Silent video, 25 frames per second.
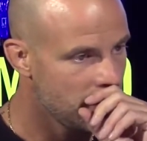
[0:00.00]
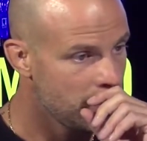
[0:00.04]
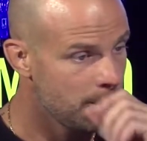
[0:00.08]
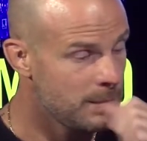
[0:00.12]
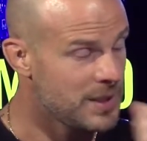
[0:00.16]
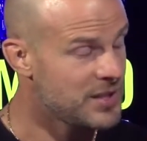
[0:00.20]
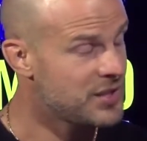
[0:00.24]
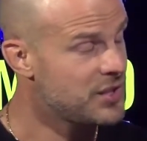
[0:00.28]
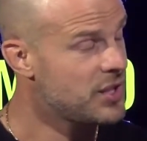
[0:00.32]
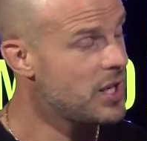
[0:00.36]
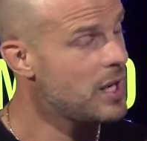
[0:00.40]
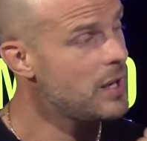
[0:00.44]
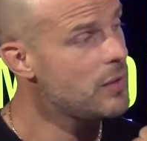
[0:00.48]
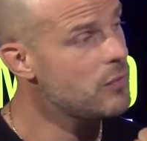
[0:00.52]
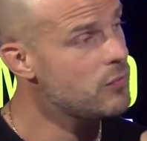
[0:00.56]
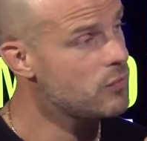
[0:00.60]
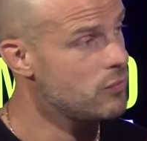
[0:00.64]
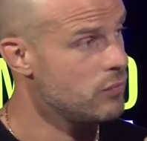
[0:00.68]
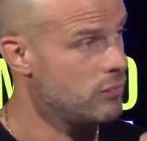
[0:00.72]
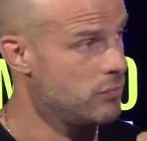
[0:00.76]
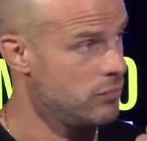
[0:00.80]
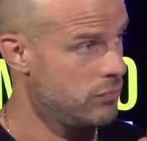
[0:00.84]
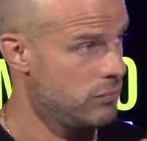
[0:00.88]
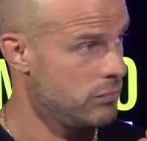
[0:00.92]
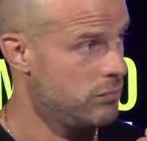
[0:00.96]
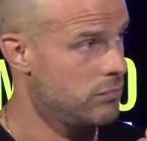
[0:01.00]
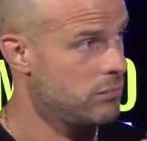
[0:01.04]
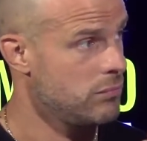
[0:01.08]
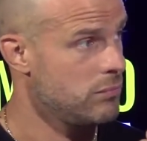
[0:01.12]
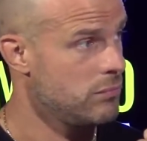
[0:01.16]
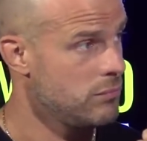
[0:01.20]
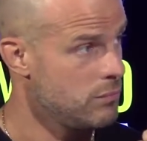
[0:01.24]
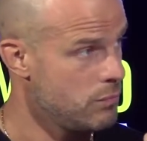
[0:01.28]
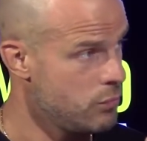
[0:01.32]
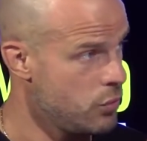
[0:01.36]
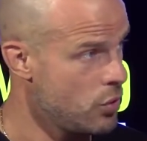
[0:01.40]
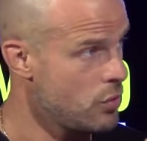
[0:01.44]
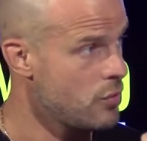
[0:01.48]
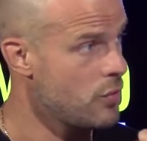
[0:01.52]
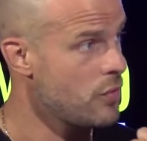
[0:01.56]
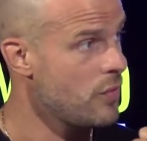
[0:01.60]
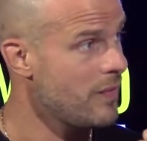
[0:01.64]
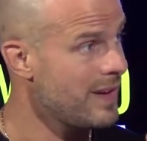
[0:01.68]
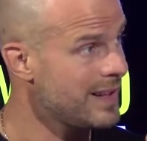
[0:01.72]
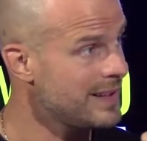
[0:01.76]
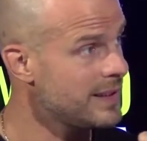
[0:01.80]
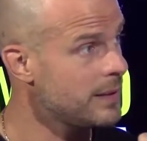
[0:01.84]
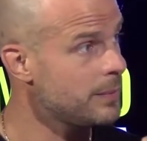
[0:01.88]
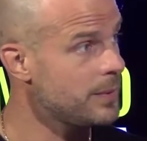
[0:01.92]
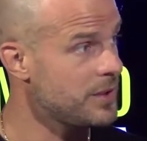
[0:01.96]
Ma c'è un, un buon
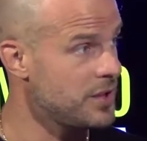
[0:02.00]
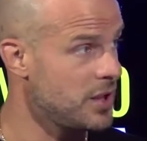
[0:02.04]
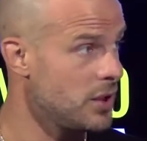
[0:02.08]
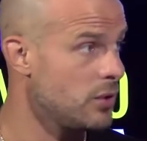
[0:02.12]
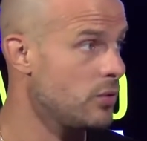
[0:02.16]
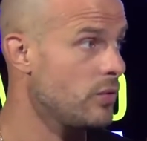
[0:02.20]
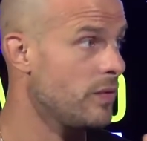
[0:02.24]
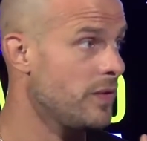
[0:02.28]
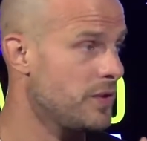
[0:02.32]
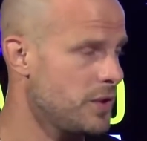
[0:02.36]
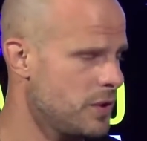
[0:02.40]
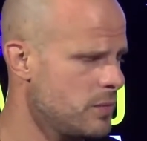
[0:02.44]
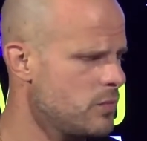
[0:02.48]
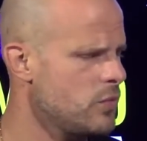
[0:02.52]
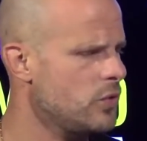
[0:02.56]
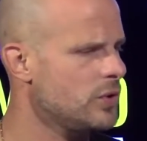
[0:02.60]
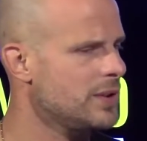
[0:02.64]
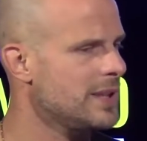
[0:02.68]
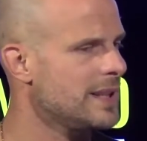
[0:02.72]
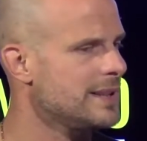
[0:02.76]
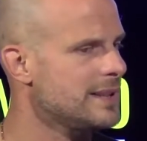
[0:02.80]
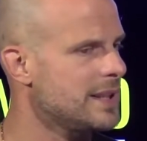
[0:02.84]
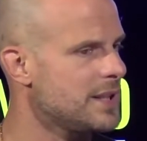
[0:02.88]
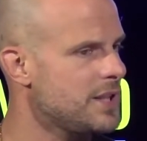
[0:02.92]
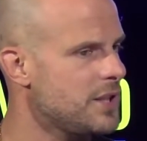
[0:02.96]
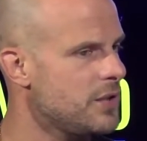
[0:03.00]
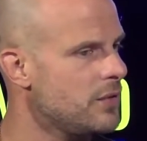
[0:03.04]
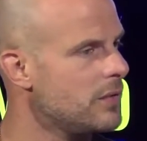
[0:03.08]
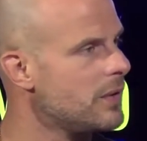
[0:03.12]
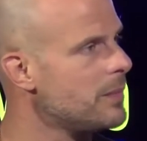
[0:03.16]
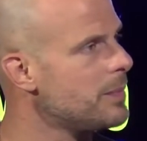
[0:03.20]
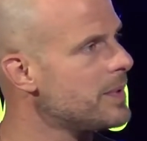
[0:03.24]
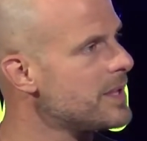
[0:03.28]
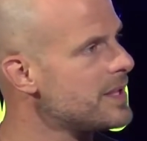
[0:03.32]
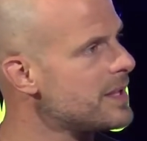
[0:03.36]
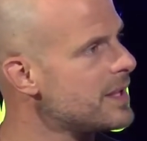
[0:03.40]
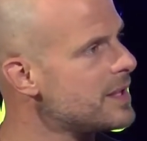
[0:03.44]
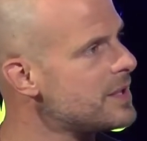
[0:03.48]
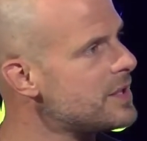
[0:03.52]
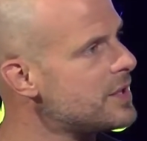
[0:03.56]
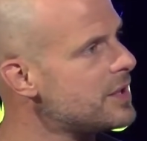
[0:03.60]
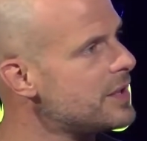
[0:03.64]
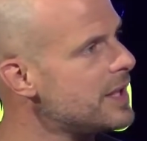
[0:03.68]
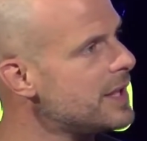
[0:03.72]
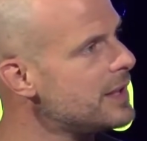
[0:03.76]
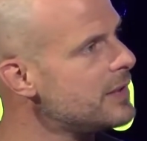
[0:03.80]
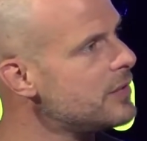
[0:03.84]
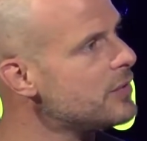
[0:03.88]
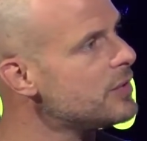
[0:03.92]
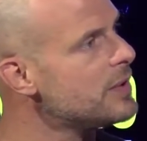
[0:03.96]
90%, facciamo un 85% per starci
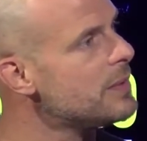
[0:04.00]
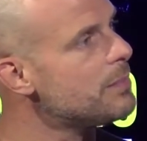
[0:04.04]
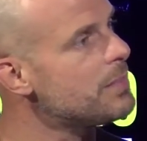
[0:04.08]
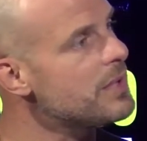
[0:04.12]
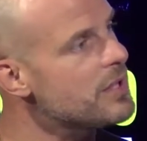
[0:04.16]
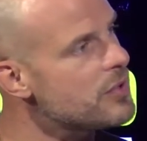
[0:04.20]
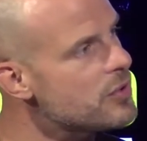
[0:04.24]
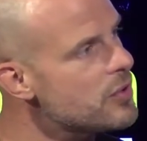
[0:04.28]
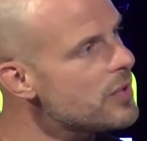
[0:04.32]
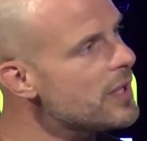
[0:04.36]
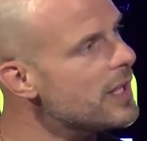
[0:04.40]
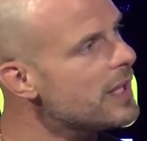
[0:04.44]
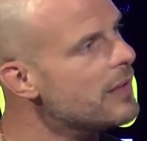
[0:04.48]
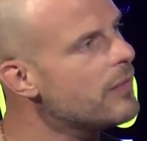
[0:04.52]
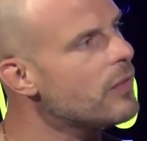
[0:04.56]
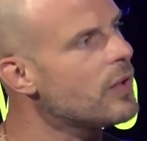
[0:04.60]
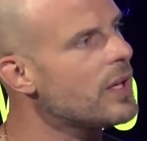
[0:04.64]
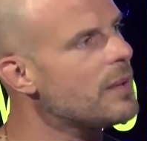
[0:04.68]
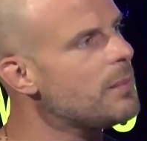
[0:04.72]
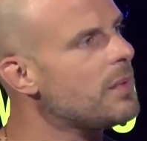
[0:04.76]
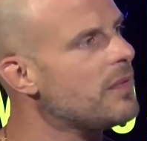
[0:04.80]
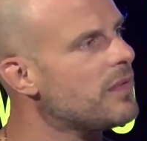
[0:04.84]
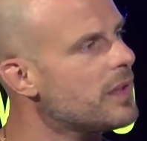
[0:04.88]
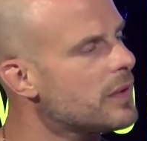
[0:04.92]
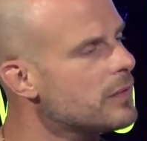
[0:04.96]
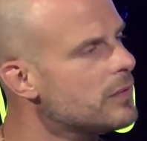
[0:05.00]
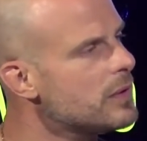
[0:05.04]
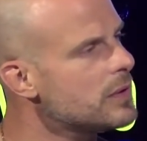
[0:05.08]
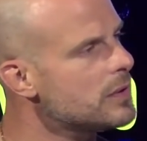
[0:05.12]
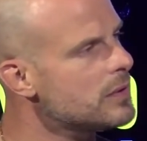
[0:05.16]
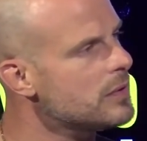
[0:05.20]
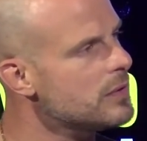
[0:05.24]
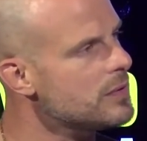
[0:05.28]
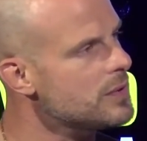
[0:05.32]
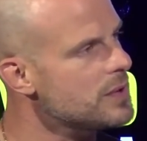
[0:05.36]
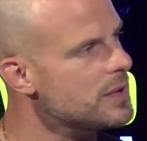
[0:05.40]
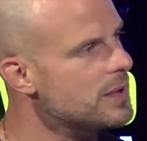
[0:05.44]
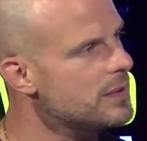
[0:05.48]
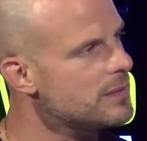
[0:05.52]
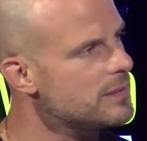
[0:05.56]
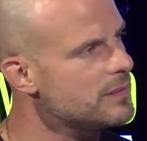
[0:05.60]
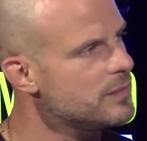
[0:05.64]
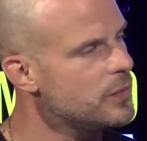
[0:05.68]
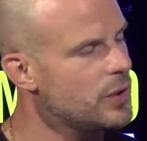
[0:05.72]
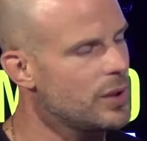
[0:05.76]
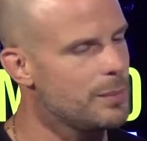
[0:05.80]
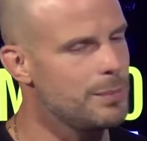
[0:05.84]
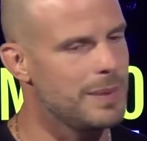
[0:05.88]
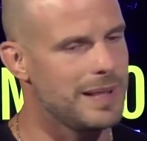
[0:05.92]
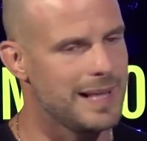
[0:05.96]
dentro, di persone che vorrebbe fare qualcosa,
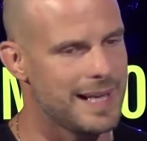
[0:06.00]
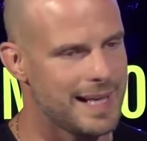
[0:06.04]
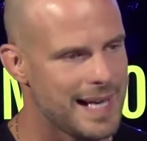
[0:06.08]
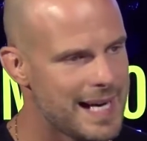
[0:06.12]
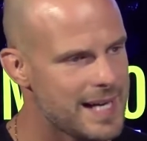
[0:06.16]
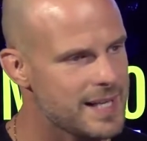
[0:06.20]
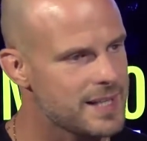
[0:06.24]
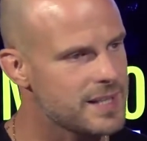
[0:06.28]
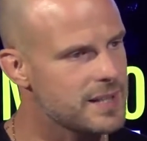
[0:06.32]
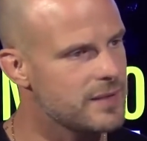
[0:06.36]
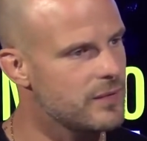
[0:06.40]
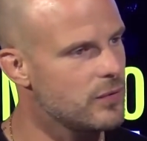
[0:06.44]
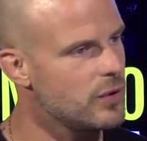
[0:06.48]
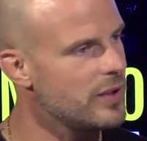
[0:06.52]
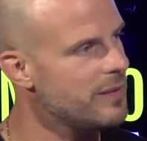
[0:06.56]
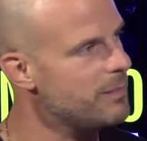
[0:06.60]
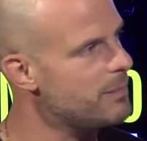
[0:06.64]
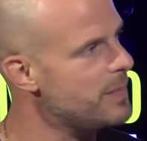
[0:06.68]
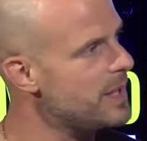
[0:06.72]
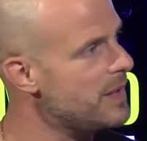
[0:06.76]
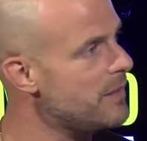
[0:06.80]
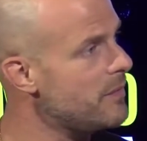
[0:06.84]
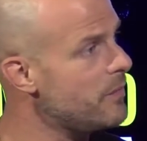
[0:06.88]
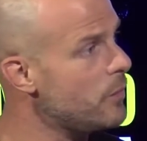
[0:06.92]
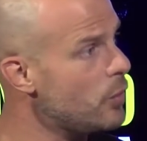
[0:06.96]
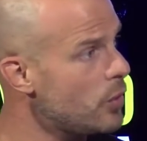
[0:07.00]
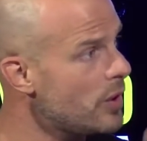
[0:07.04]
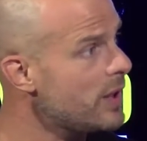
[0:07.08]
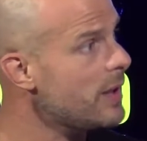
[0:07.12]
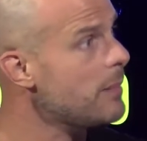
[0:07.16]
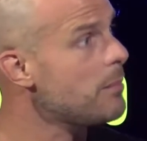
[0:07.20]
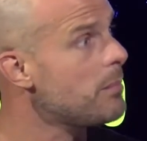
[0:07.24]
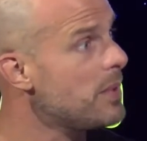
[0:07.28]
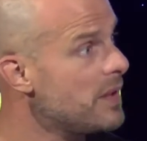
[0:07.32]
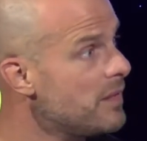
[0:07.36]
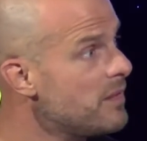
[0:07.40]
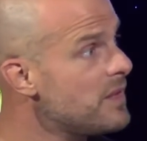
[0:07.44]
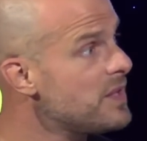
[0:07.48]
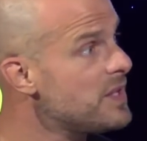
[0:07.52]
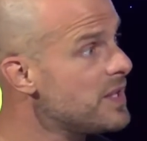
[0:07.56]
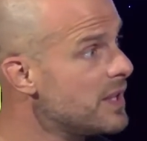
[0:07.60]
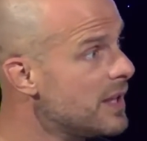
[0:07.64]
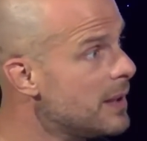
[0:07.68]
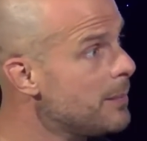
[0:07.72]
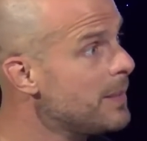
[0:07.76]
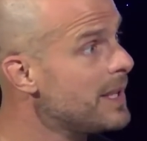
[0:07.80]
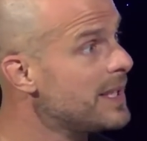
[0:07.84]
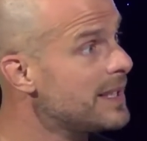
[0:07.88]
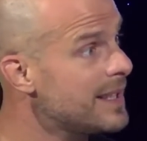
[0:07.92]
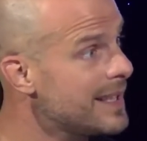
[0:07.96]
vorrebbe allenarsi, vorrebbe, vorrebbe
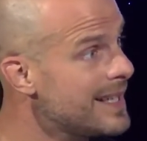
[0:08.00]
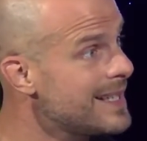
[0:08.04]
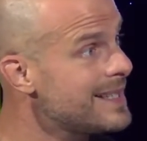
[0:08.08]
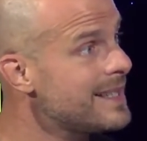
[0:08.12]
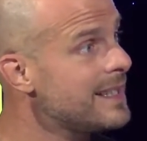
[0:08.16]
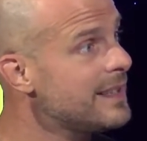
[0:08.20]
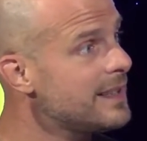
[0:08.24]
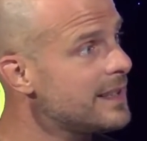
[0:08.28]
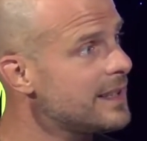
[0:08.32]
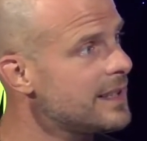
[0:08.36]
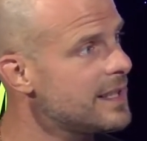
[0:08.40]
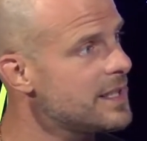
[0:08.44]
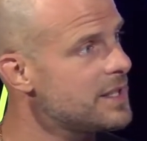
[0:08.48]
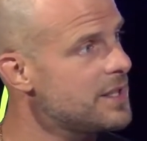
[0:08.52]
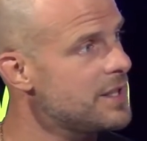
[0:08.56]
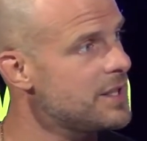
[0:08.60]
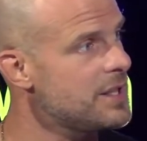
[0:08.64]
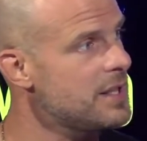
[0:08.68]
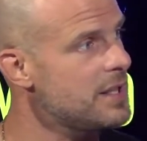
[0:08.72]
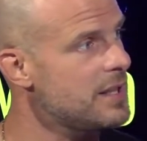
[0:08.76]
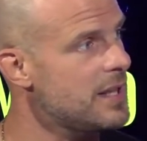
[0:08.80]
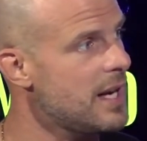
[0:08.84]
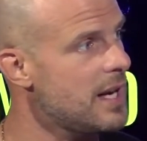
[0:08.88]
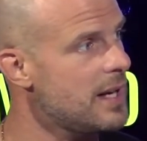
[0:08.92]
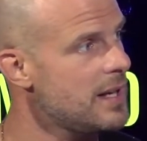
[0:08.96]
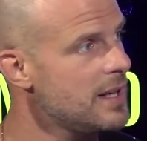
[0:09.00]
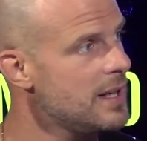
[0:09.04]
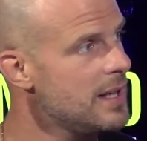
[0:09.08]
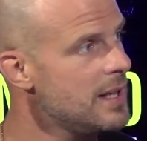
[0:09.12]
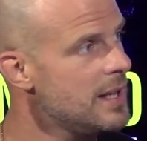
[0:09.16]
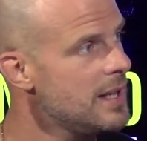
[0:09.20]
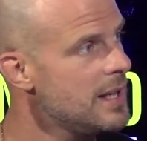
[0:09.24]
fisicamente, ne sente la necessità,